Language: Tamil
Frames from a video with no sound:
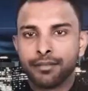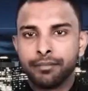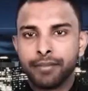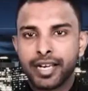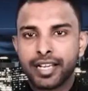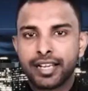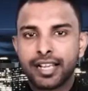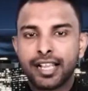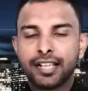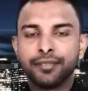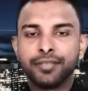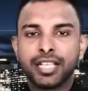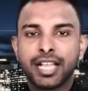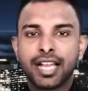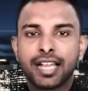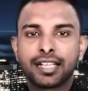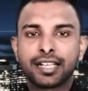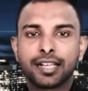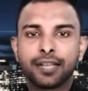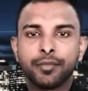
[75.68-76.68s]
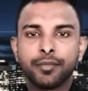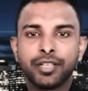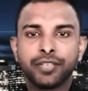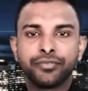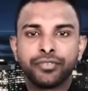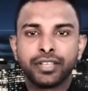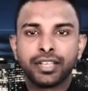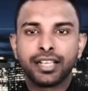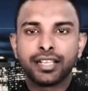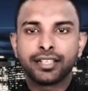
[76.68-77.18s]
மறுநாள் வியாழக்கிழமை
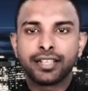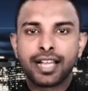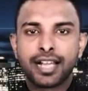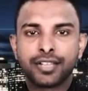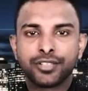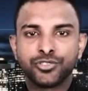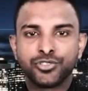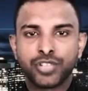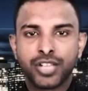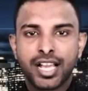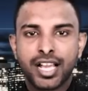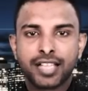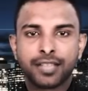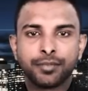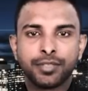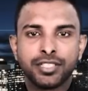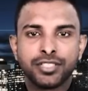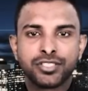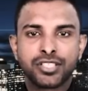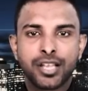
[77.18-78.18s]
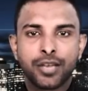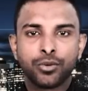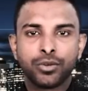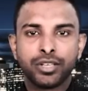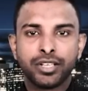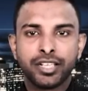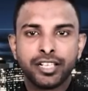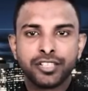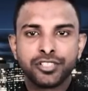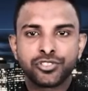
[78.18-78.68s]
பின்லாந்து நாட்டு ஜனாதிபதி
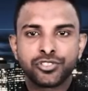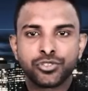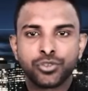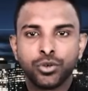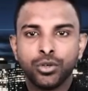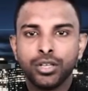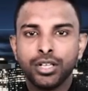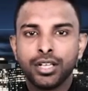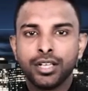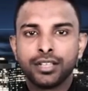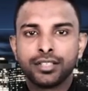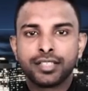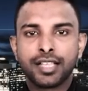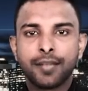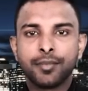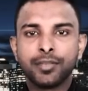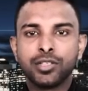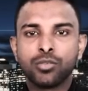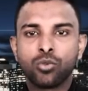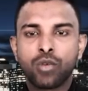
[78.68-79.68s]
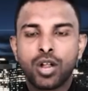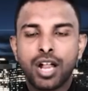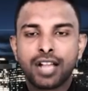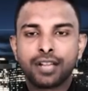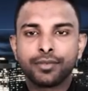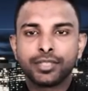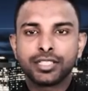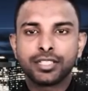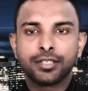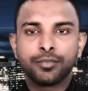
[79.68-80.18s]
சவுலி நினிஸ்டோ தமது
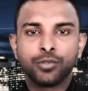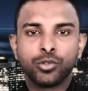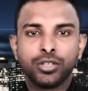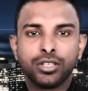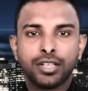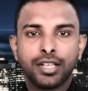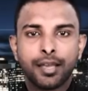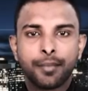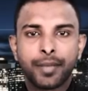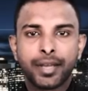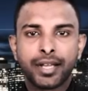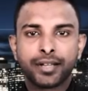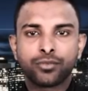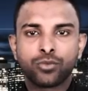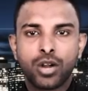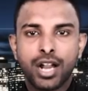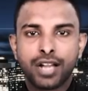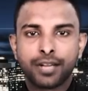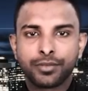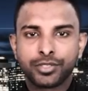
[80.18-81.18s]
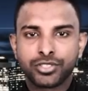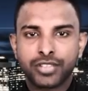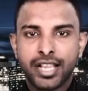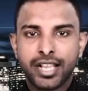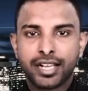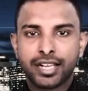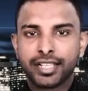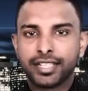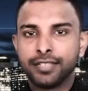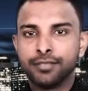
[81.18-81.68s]
ராணுவத்திடம் உள்ள லெபாட் ராணுவ
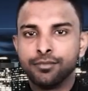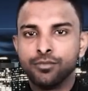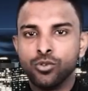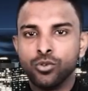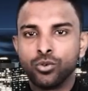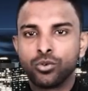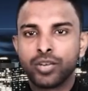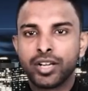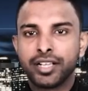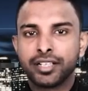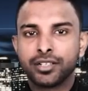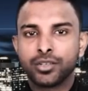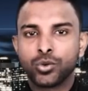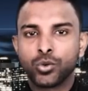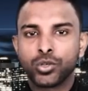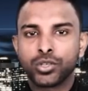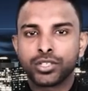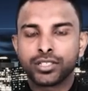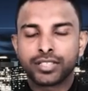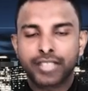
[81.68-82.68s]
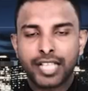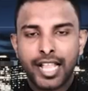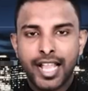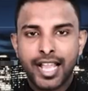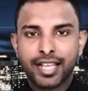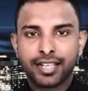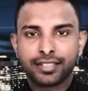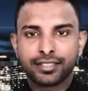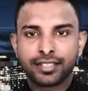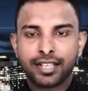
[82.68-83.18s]
டேங்களையும் உக்ரைனுக்கு கொடுக்க
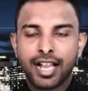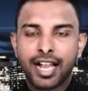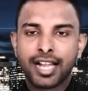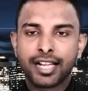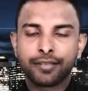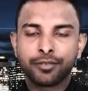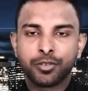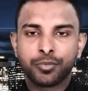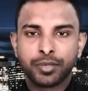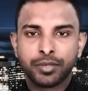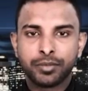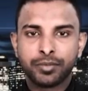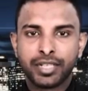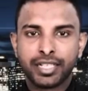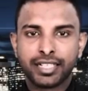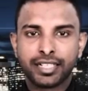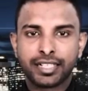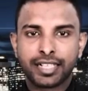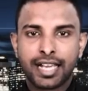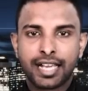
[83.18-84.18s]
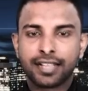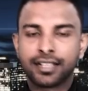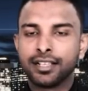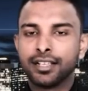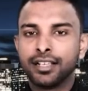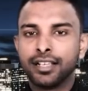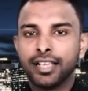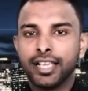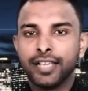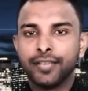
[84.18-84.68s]
தயார் என்ற அறிவிப்பை வெளியிட்டார்
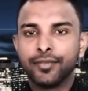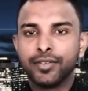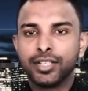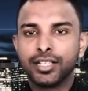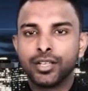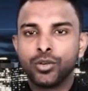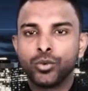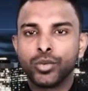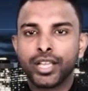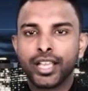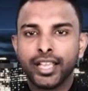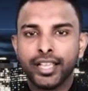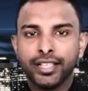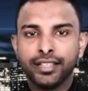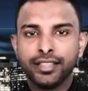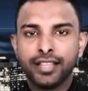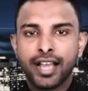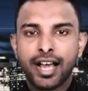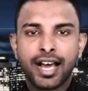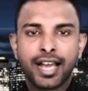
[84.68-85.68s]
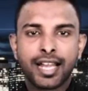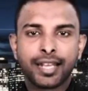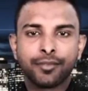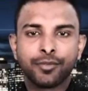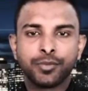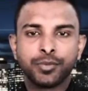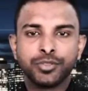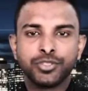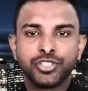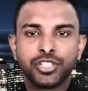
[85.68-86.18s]
இவர்களுடைய இந்த
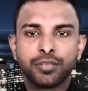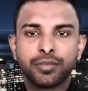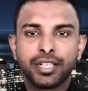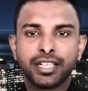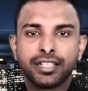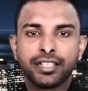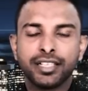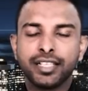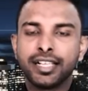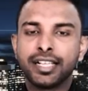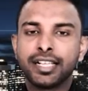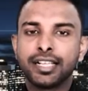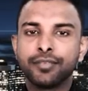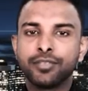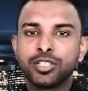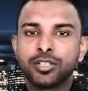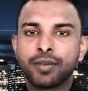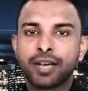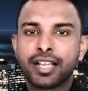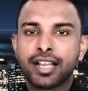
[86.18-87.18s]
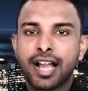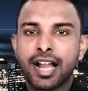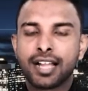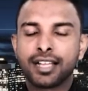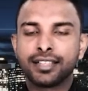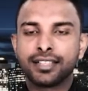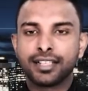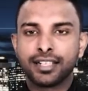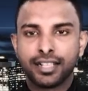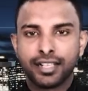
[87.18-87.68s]
அறிவிப்பு ஜெர்மனிக்கு இரண்டு விதமான
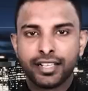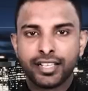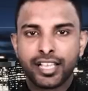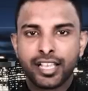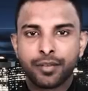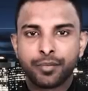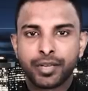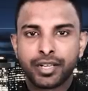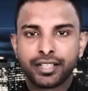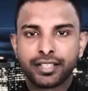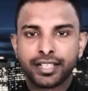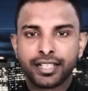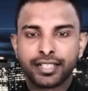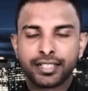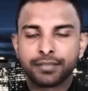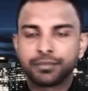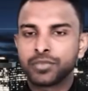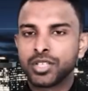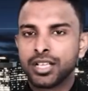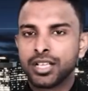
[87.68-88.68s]
அழுத்தங்களை ஏற்படுத்தியது